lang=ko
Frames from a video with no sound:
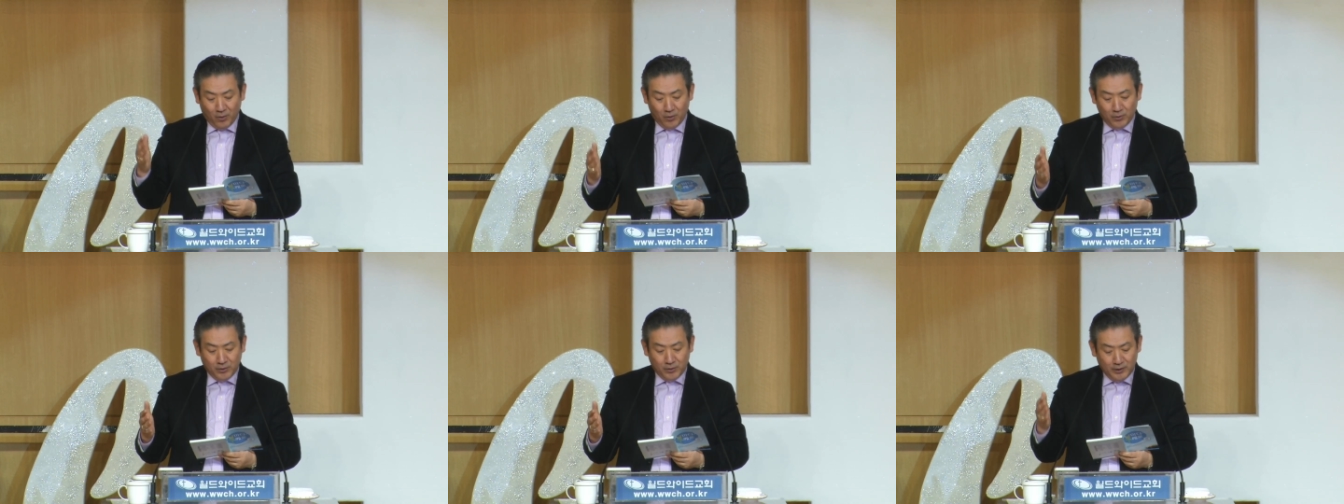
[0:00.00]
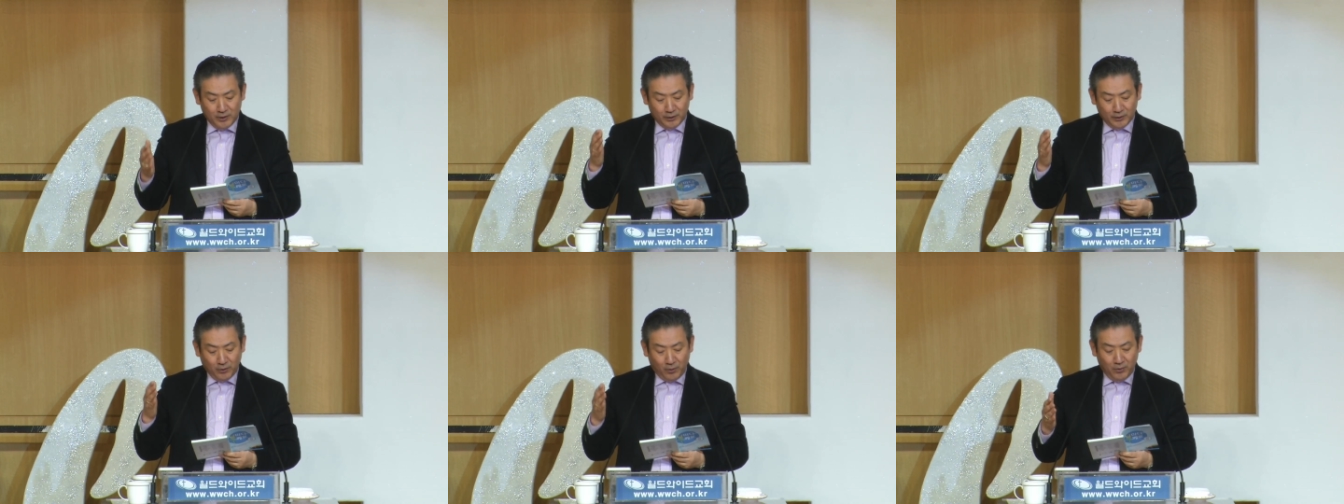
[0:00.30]

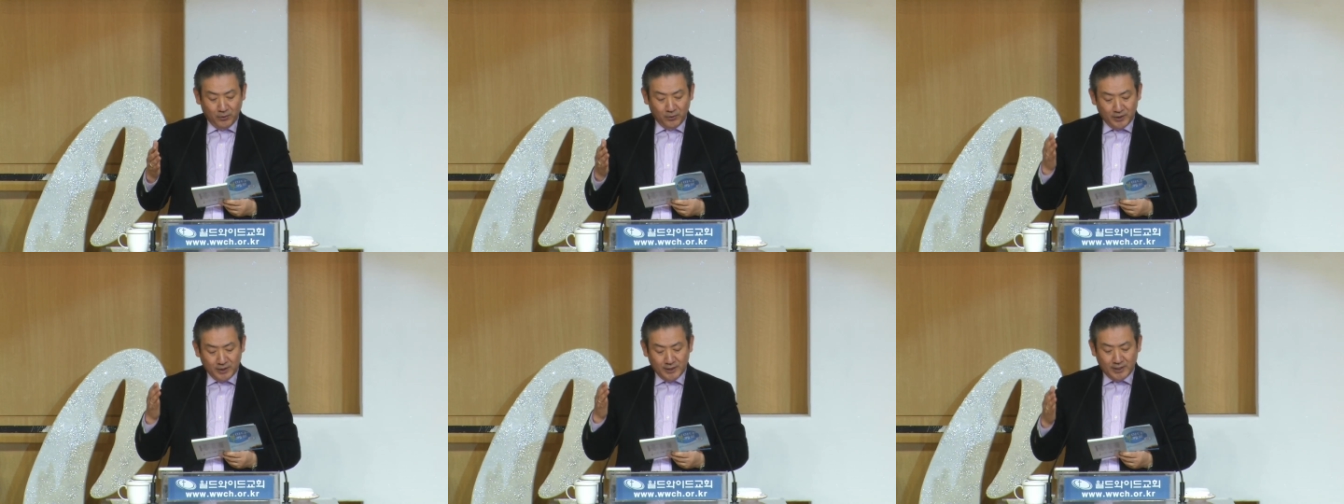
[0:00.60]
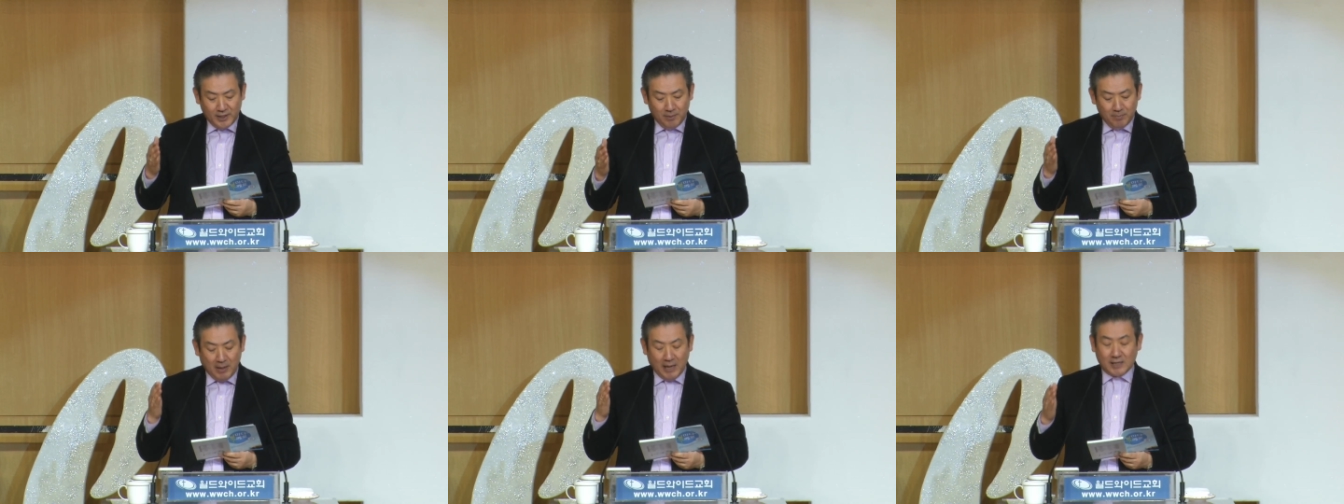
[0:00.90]

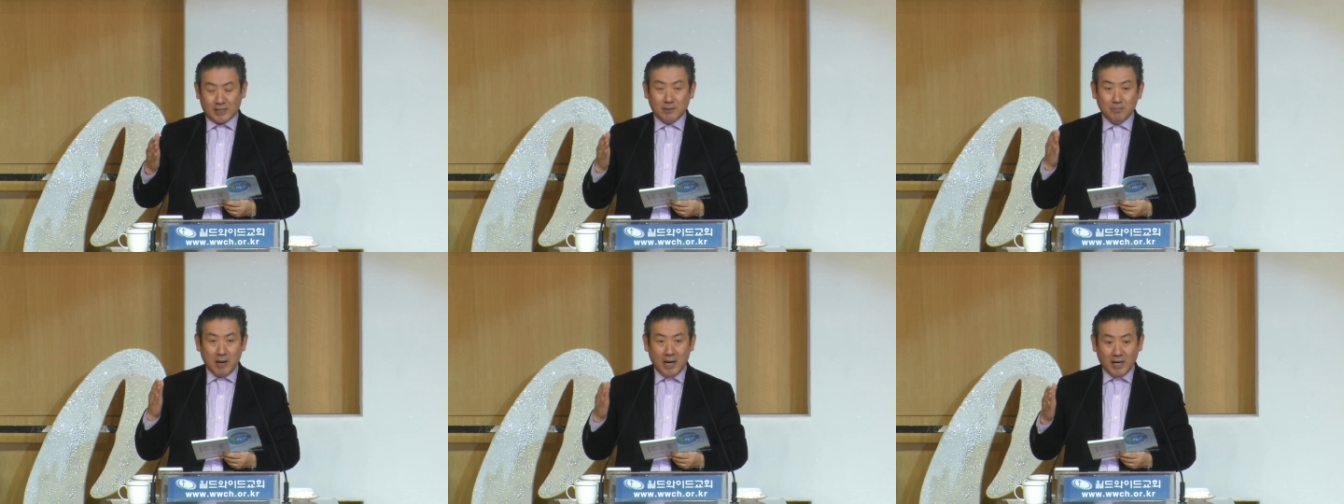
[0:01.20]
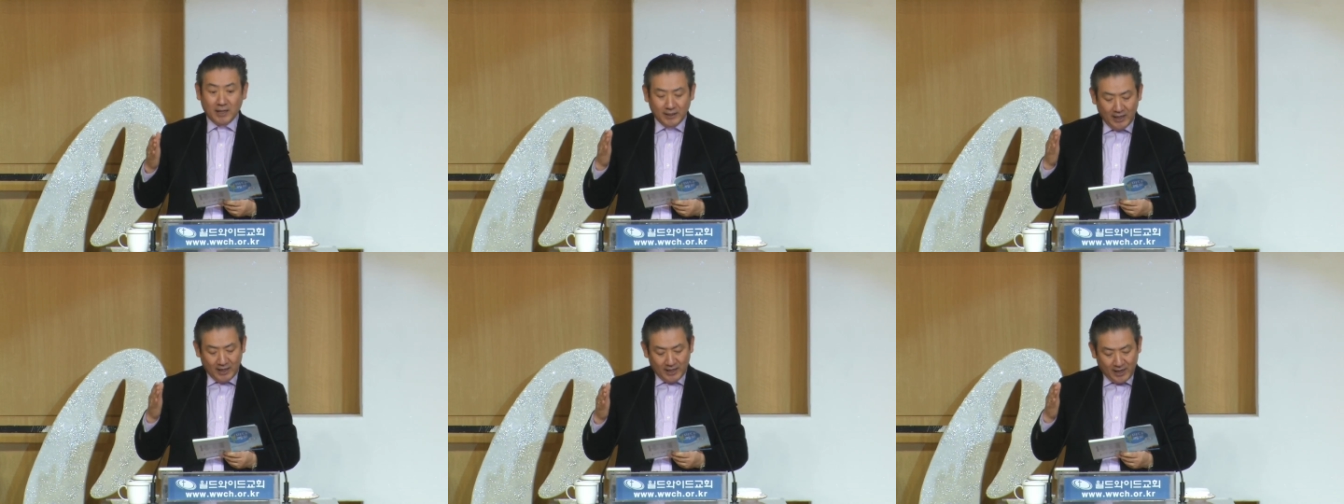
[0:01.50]
오늘도 이제
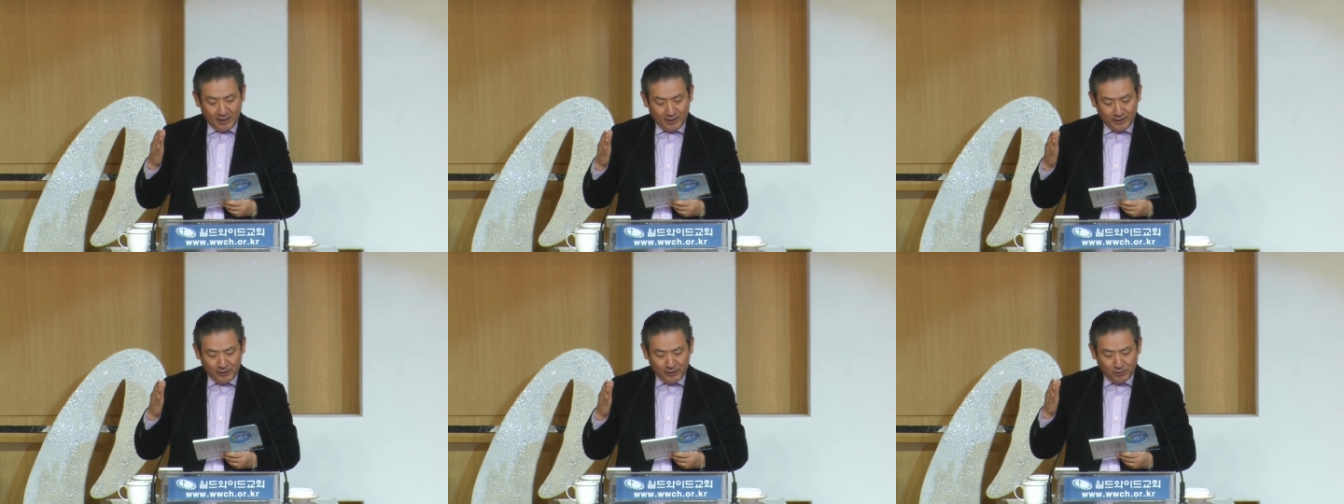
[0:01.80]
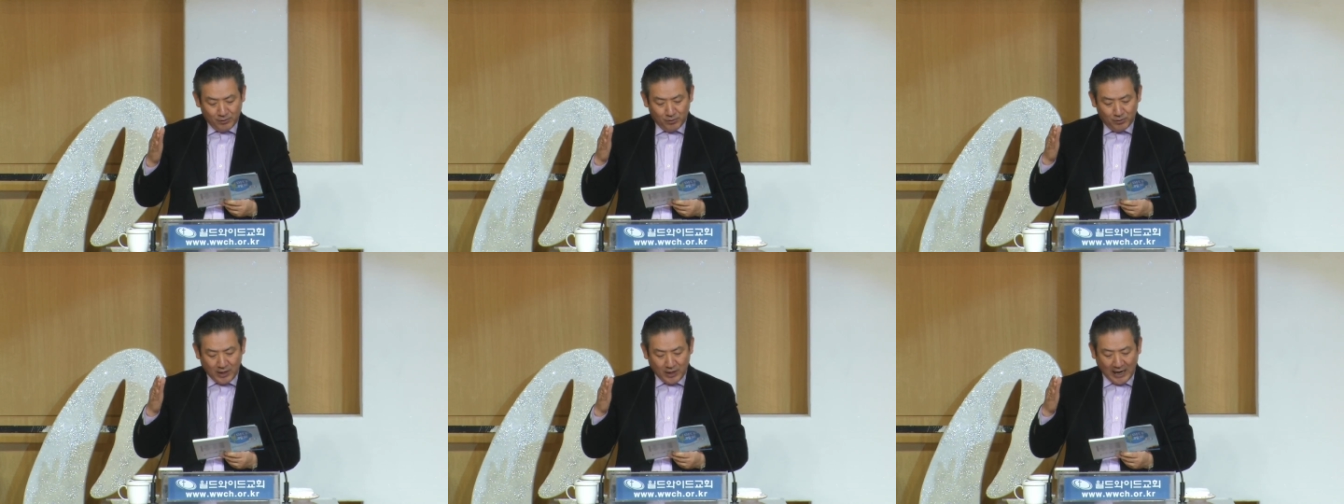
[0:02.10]
마지막
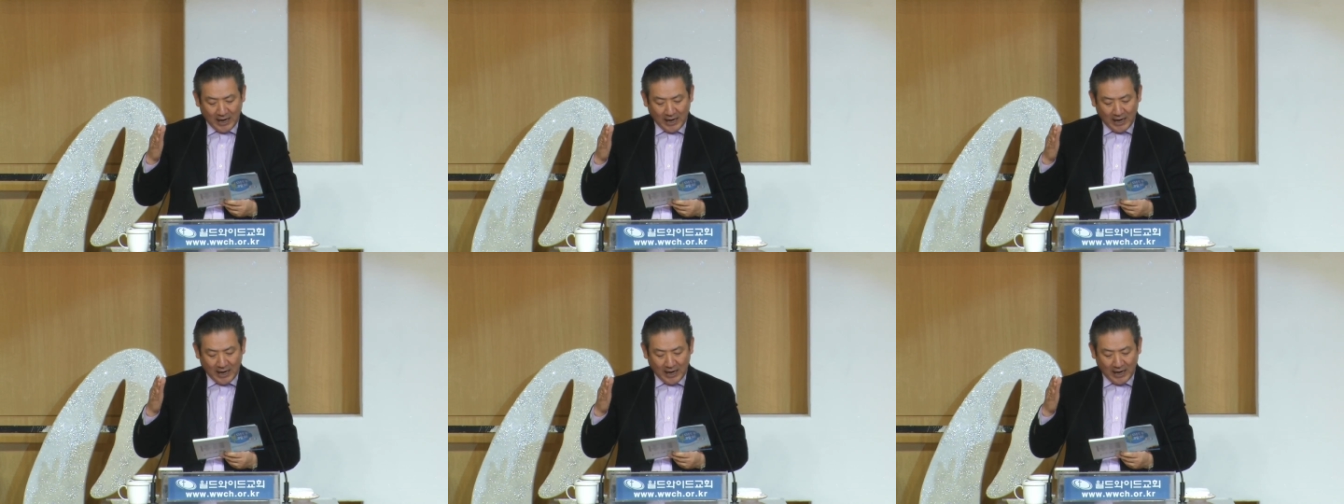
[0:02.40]
날에는